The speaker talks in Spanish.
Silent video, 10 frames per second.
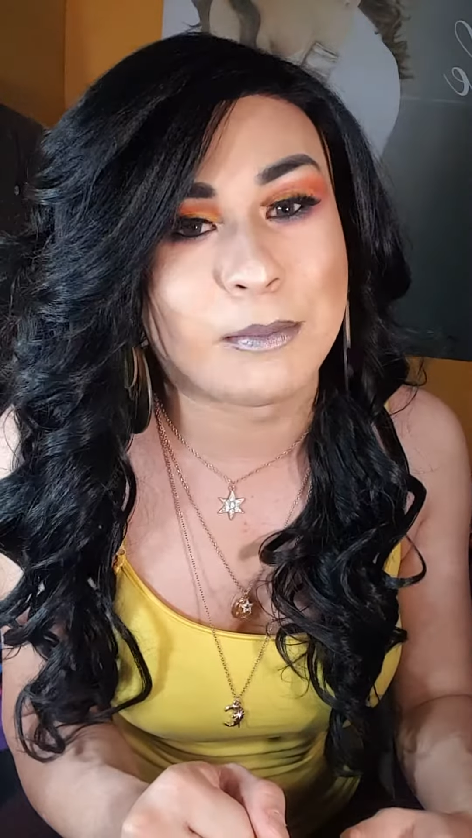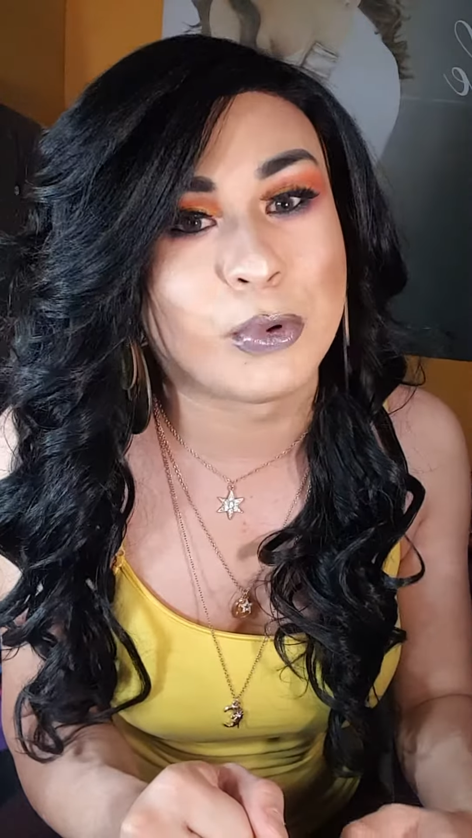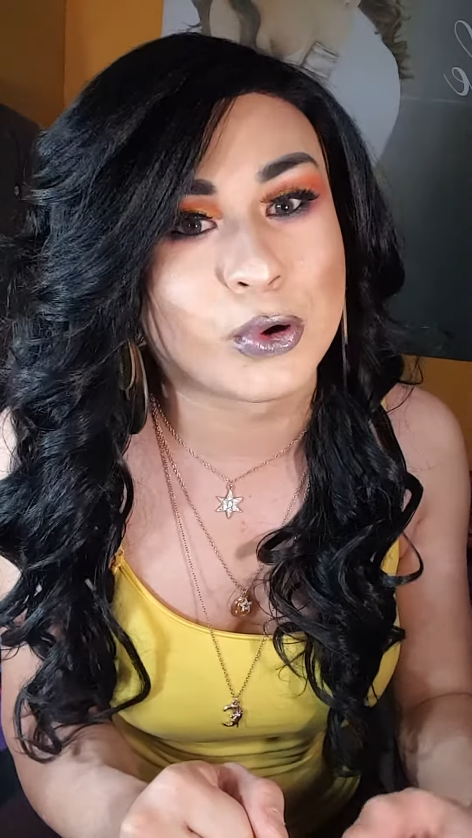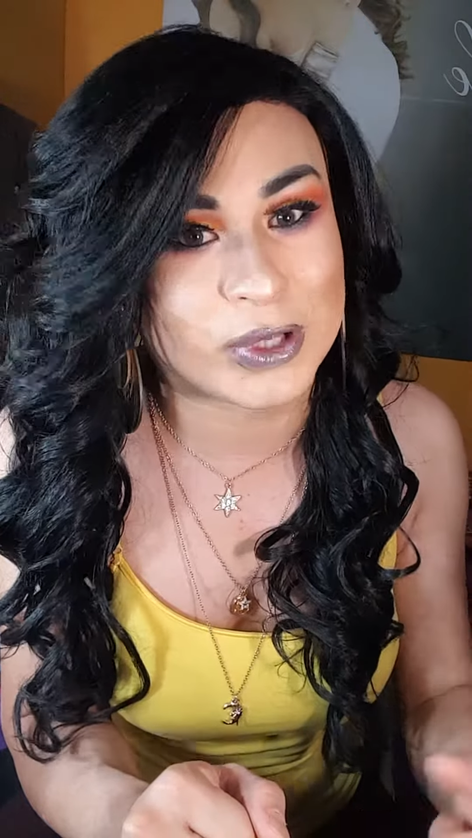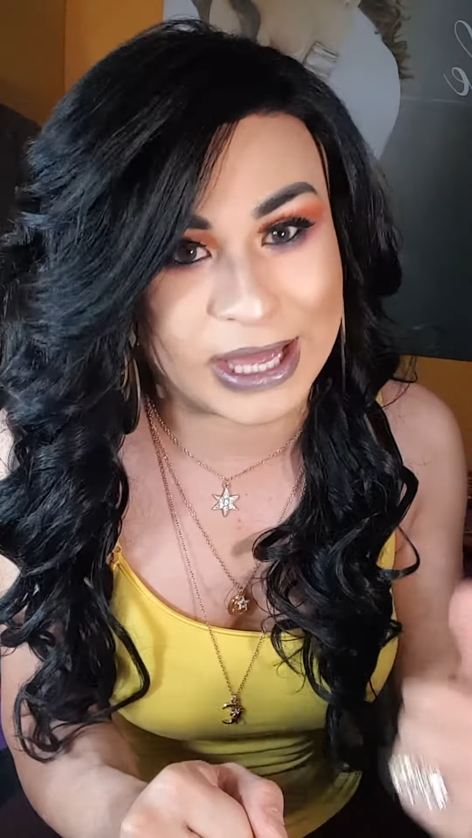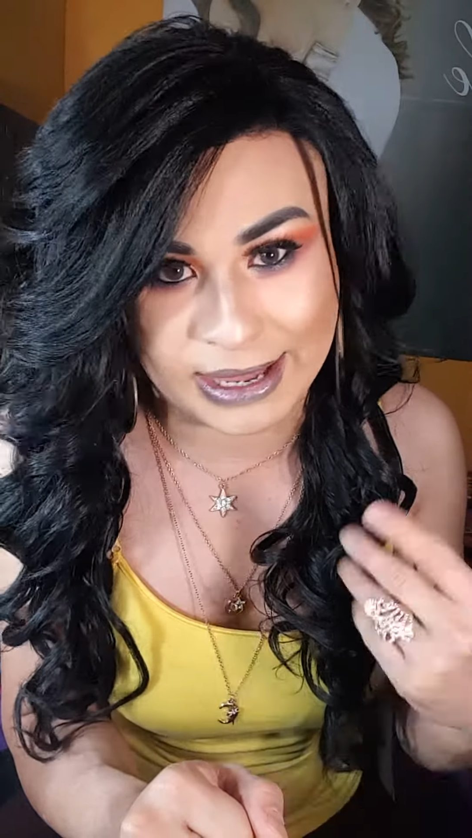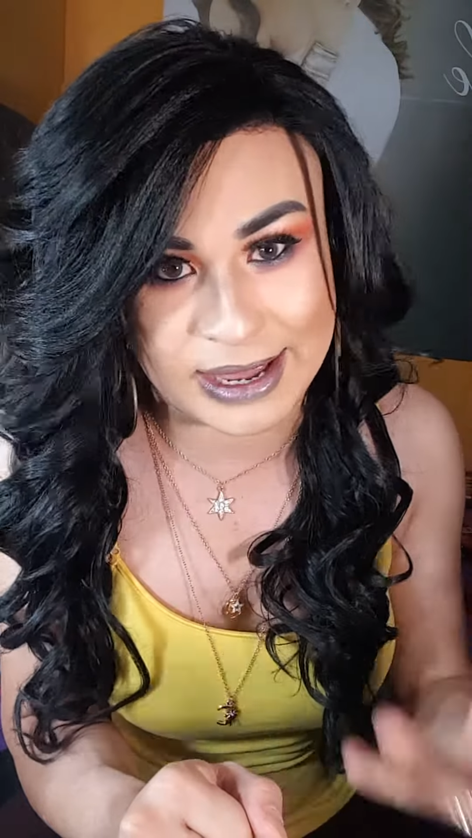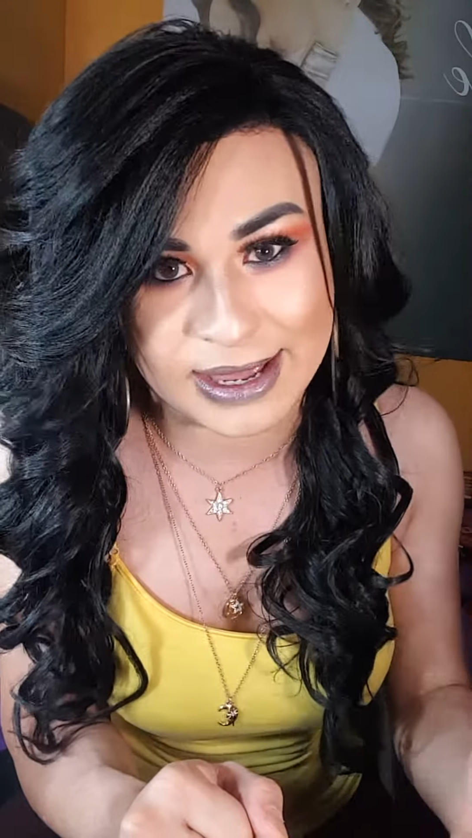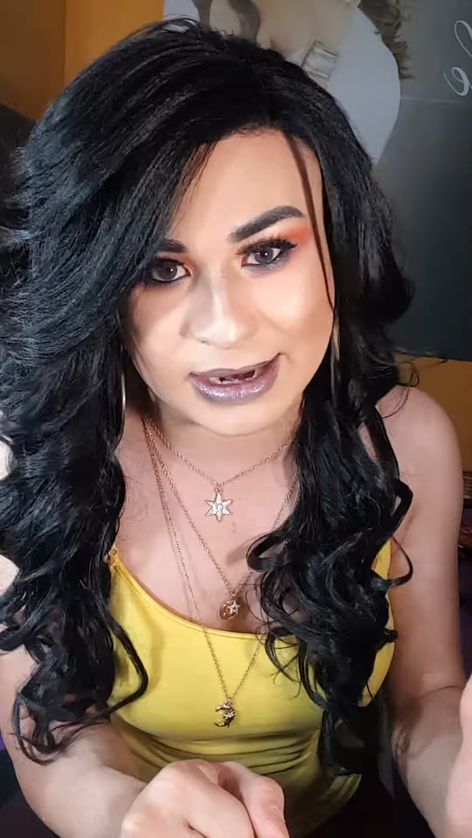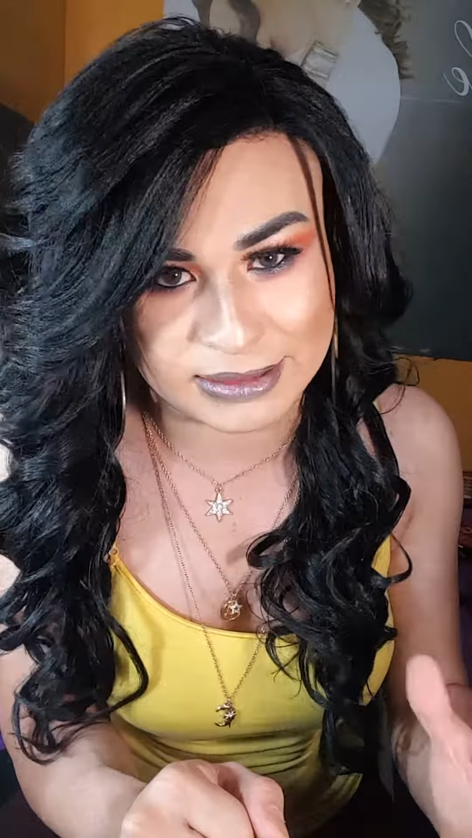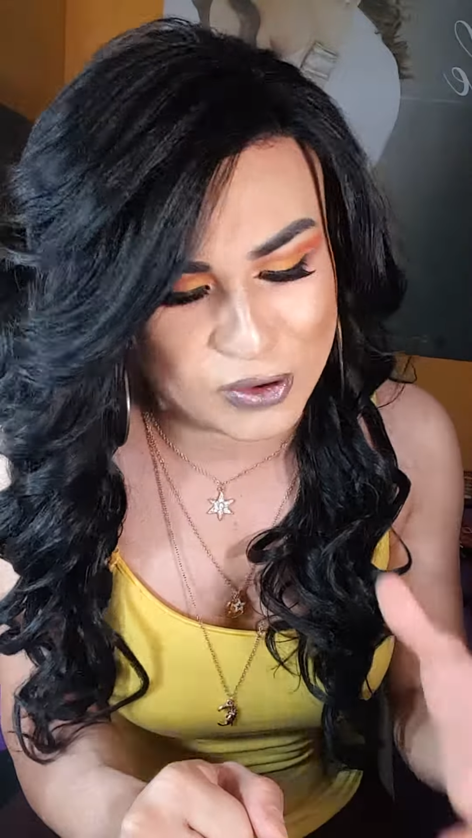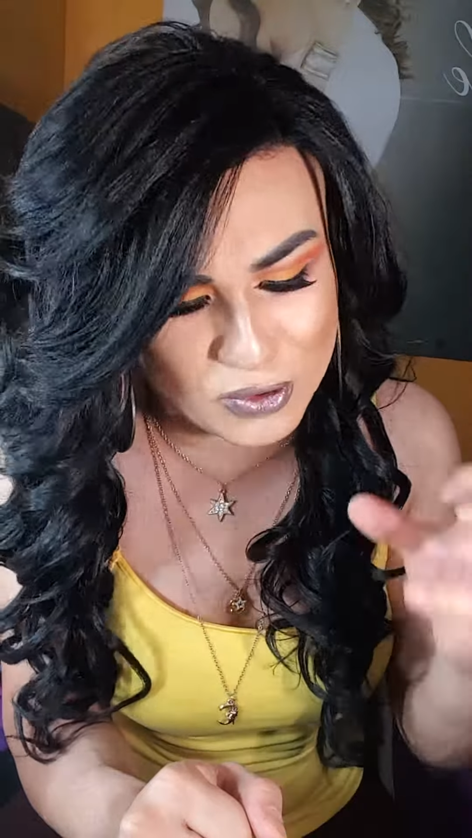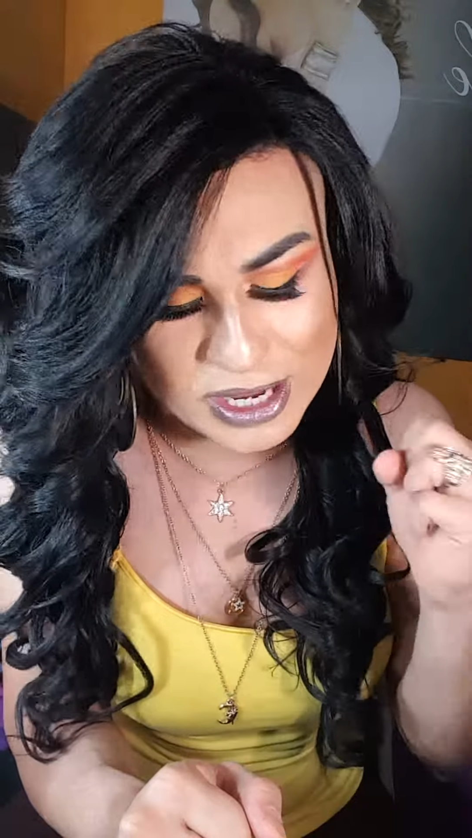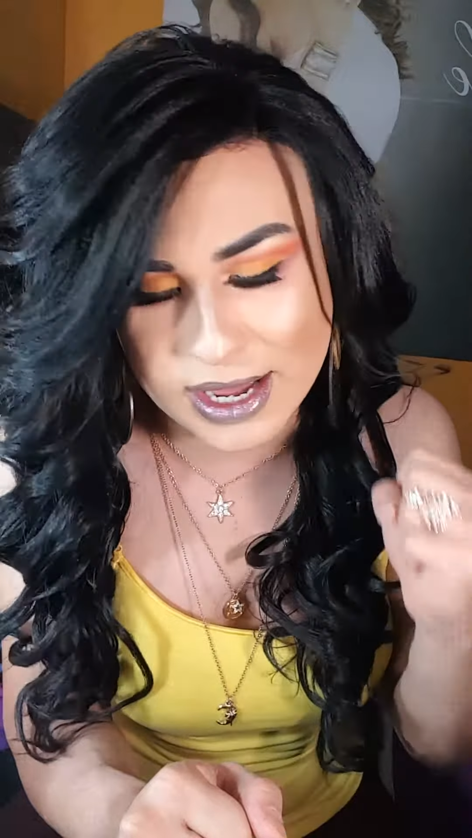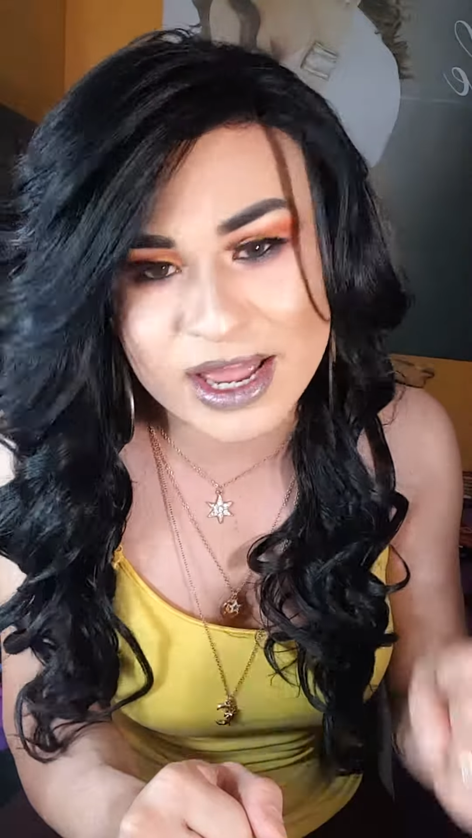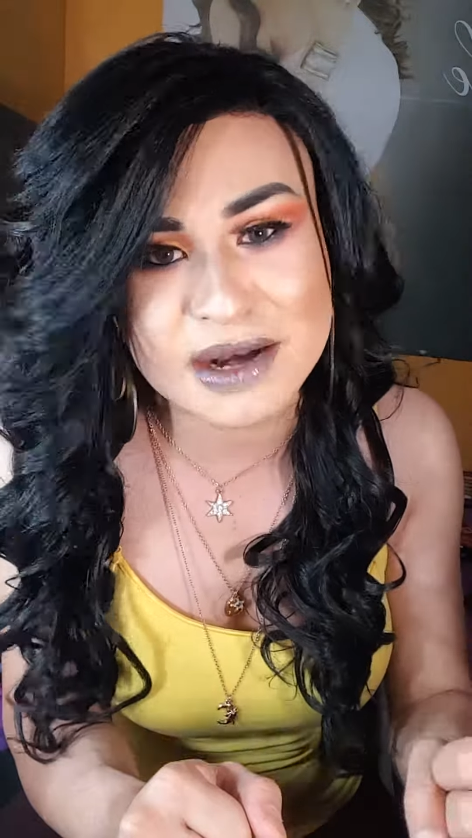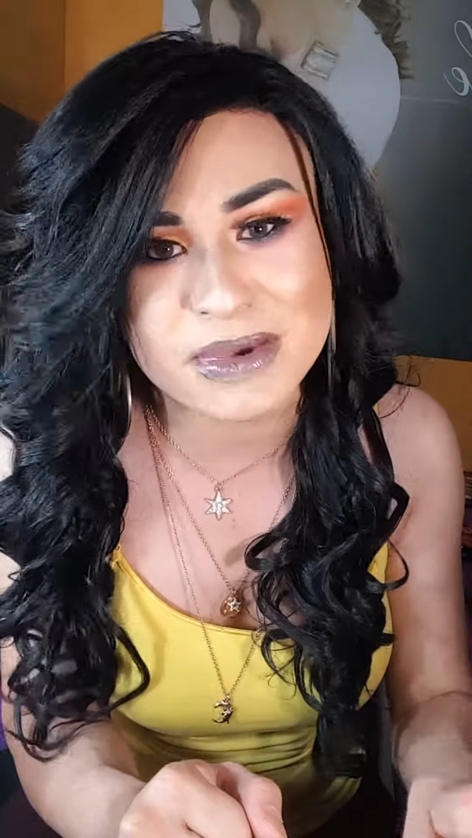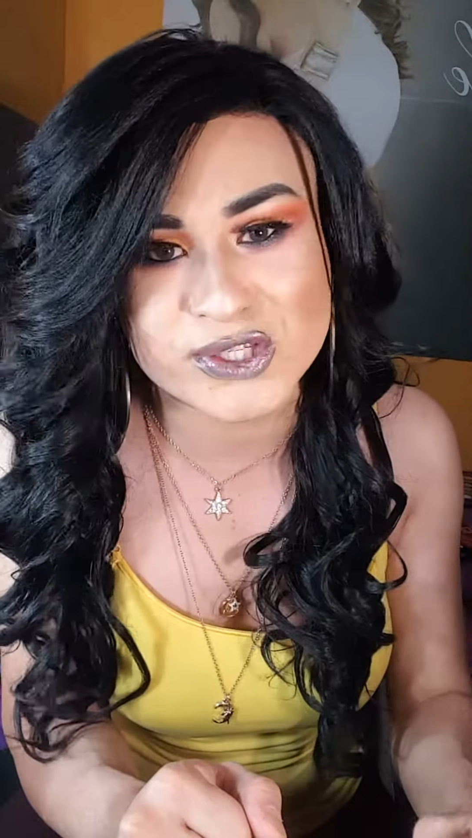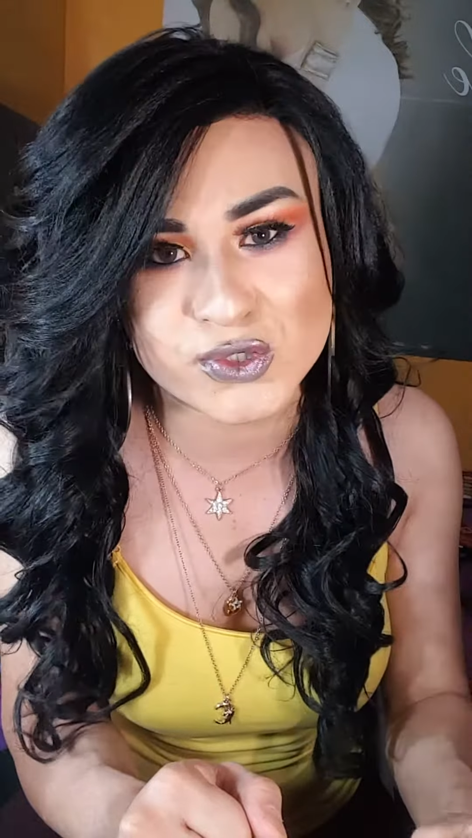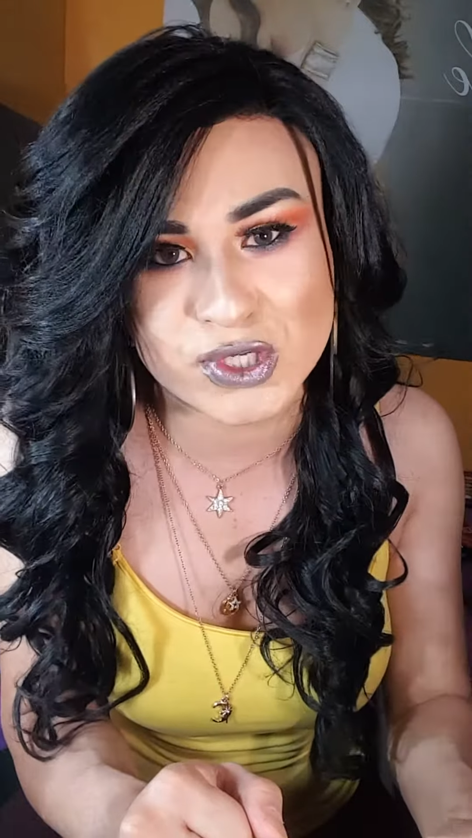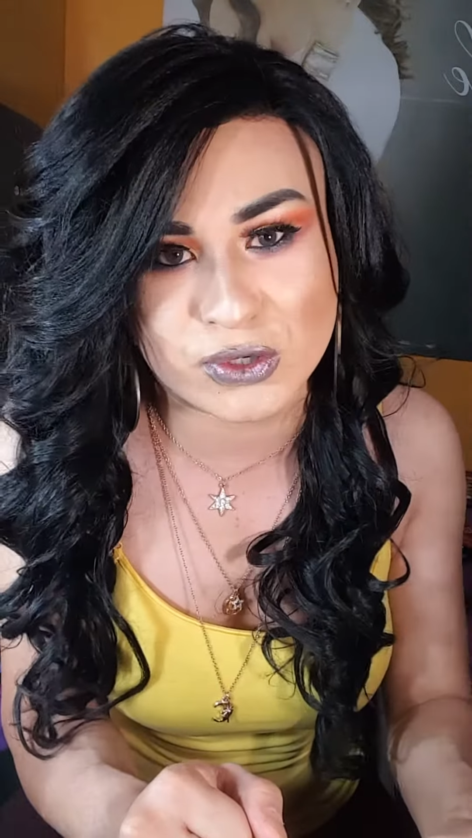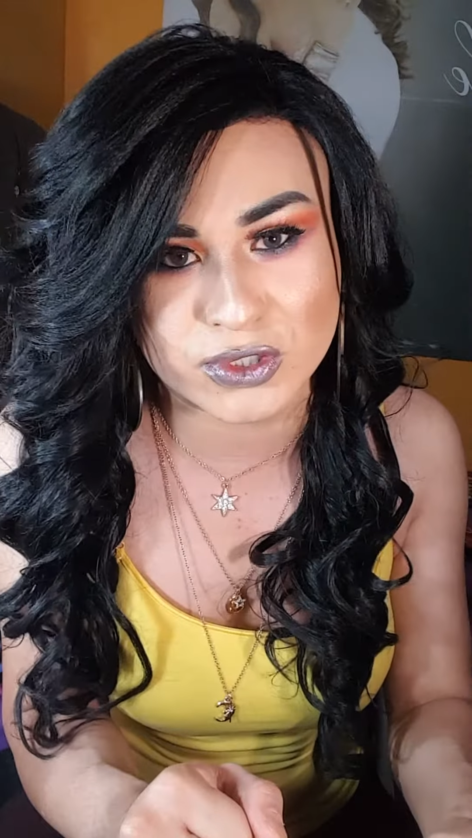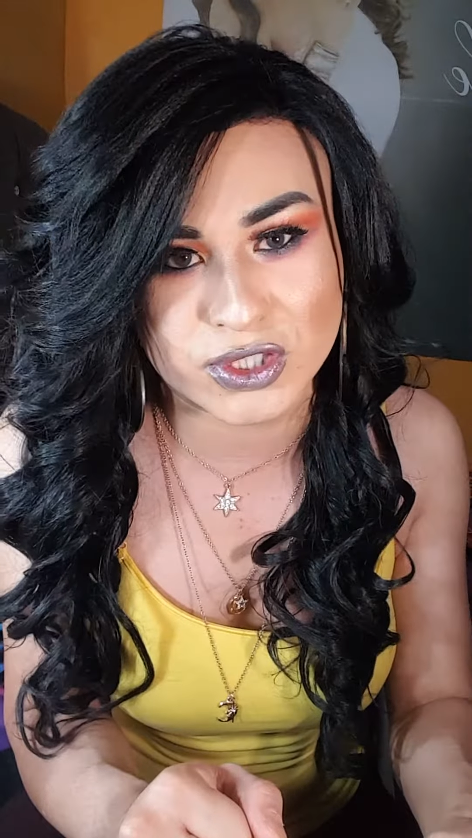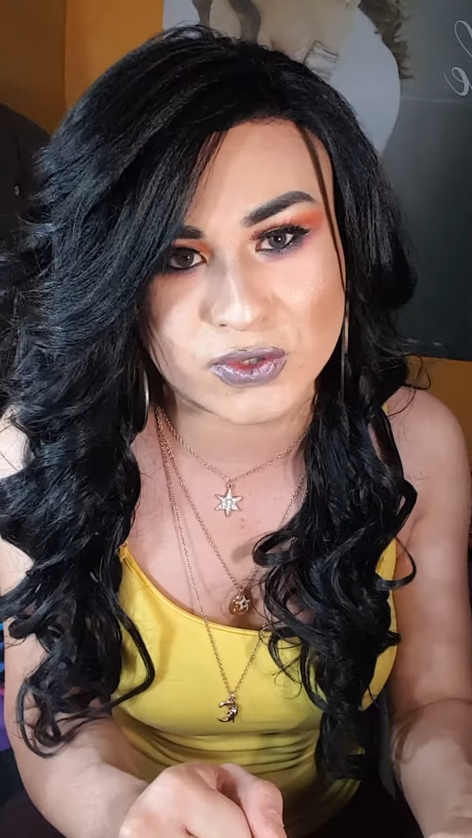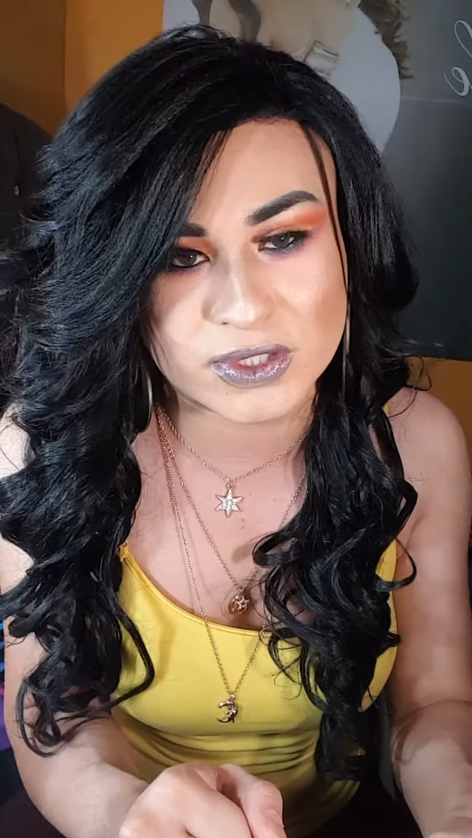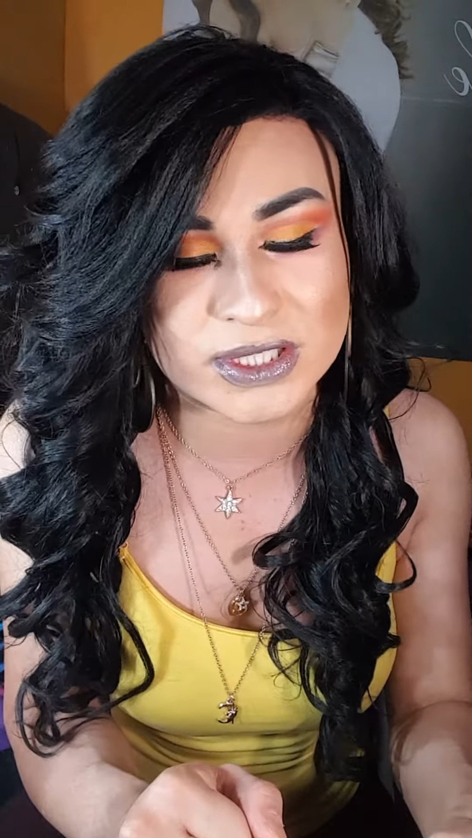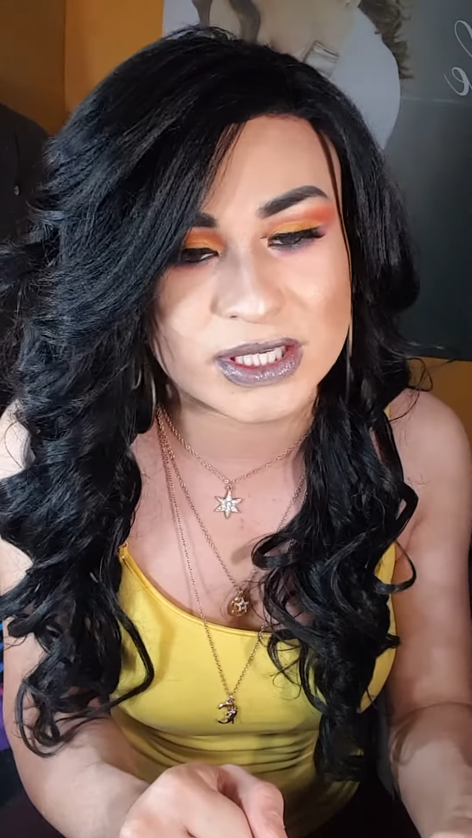¿Por qué callar? Tengo que callar más hocicos, chicos.